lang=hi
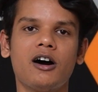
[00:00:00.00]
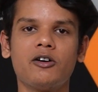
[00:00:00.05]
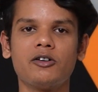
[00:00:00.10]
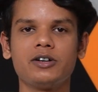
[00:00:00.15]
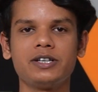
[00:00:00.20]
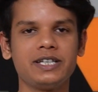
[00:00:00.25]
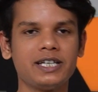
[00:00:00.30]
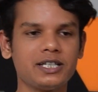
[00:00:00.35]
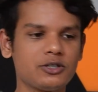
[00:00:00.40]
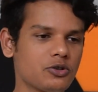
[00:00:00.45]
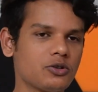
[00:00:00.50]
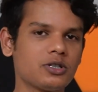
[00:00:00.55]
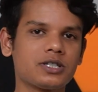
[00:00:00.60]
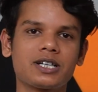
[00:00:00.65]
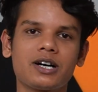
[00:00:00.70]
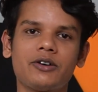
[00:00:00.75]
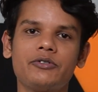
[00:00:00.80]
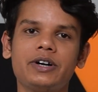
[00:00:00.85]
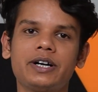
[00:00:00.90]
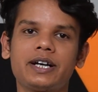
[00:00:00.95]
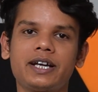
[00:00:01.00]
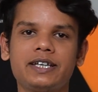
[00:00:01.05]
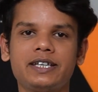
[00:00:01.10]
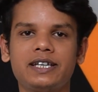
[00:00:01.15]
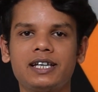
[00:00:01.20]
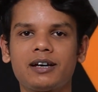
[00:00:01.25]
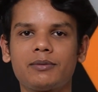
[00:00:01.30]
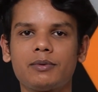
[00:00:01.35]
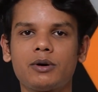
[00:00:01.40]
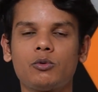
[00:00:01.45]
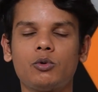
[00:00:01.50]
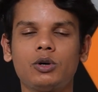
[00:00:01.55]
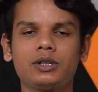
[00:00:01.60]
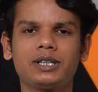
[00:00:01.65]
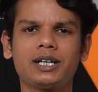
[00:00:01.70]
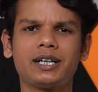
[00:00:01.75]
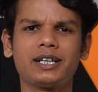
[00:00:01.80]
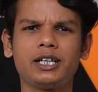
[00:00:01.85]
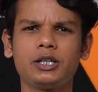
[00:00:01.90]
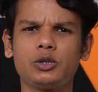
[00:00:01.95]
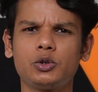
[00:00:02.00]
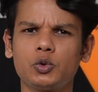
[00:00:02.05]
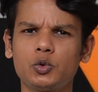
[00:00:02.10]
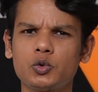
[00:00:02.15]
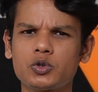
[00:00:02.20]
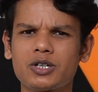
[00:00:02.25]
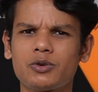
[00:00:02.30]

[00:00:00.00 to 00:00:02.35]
और ये जो इसका वेट है ये लगभग 132